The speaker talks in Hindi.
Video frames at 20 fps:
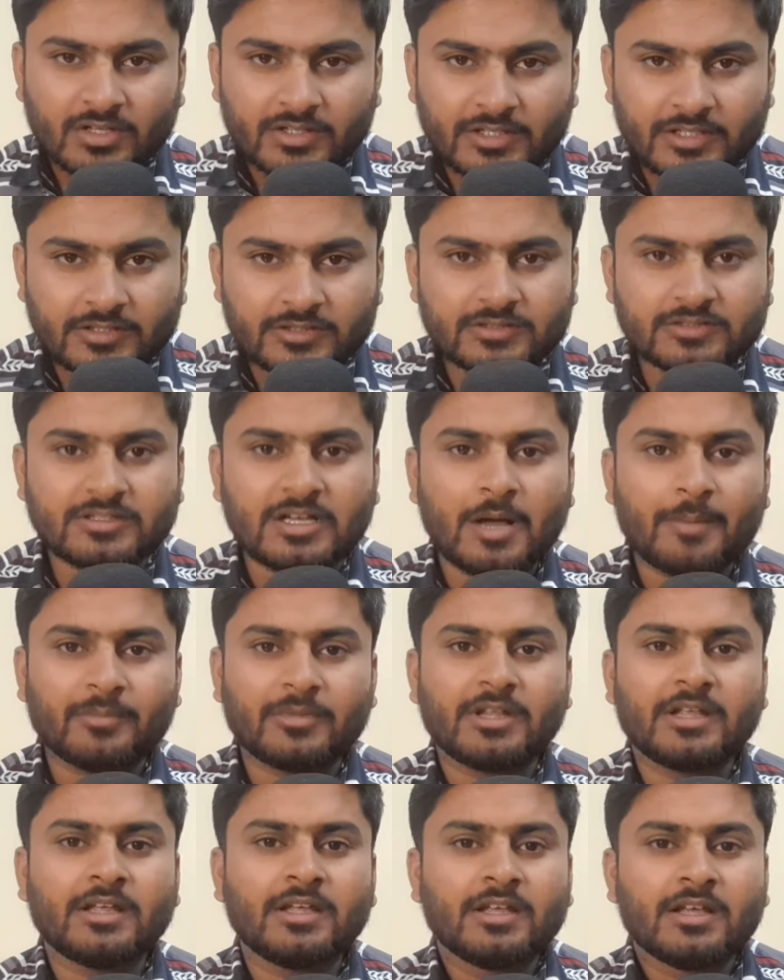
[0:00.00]
के
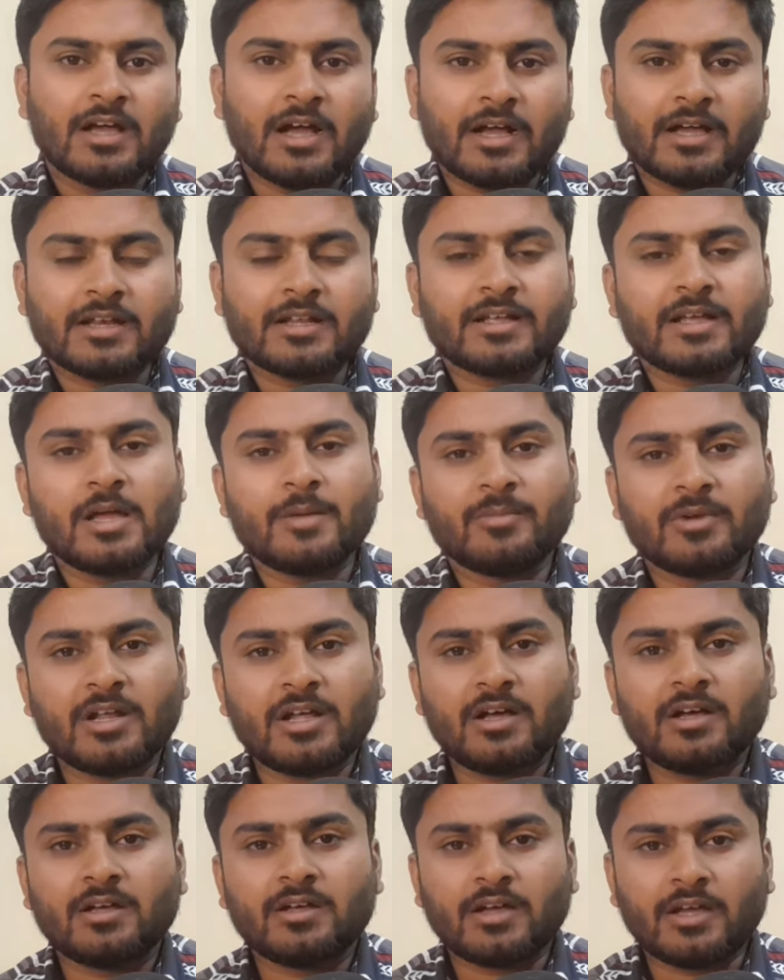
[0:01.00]
सामने अगर
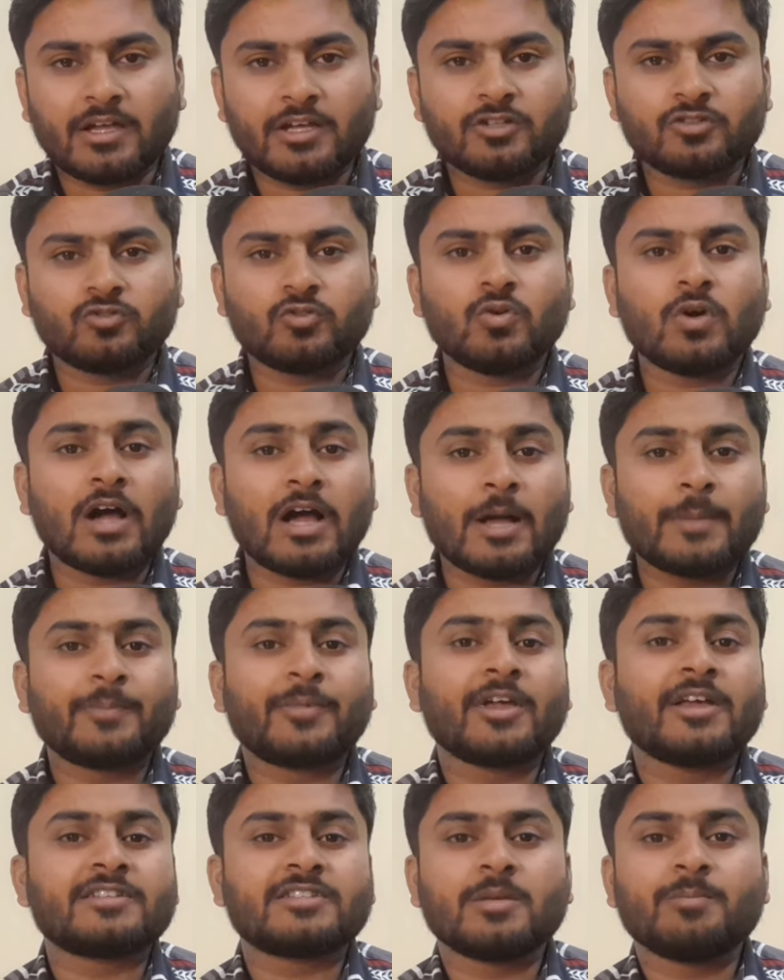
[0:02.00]
कैमरा है तो आप
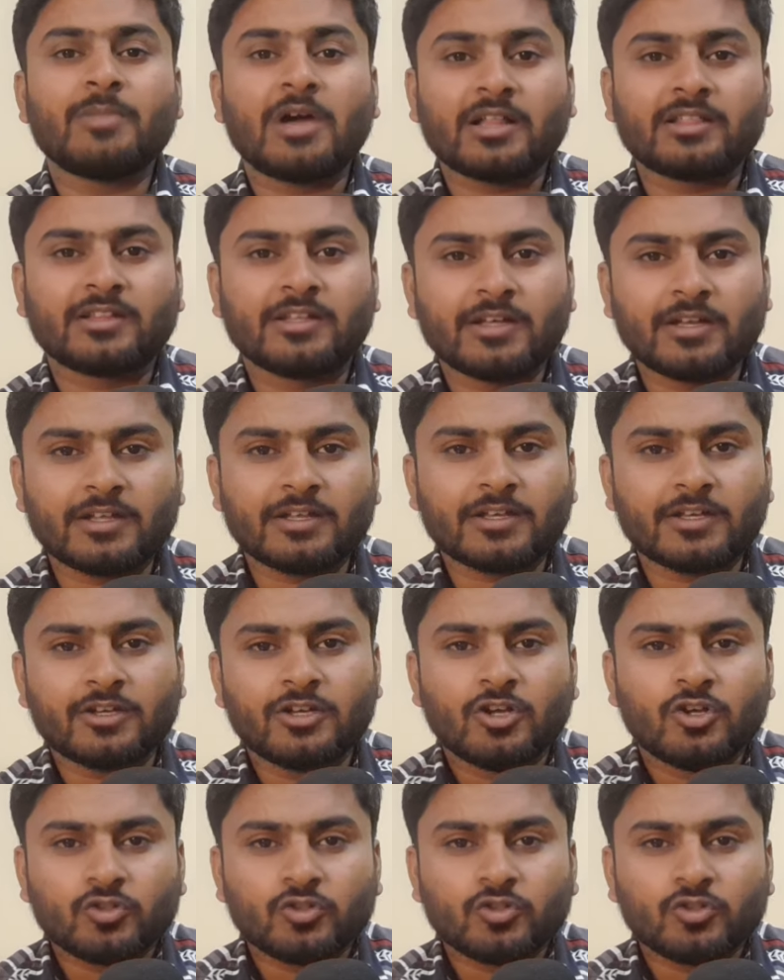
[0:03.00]
कैसे बात करेंगे